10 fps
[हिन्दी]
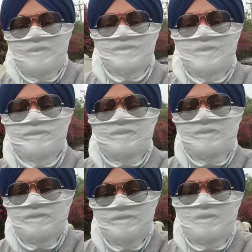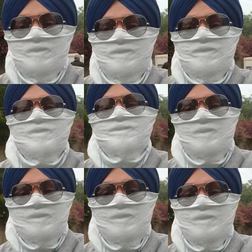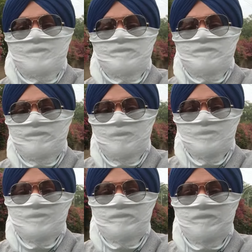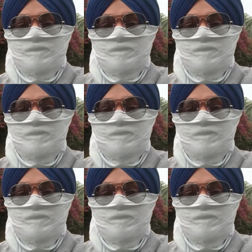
पाँच सात मिनट अभी वहाँ दस मिनट लगेंगे अभी वहाँ पहुँचने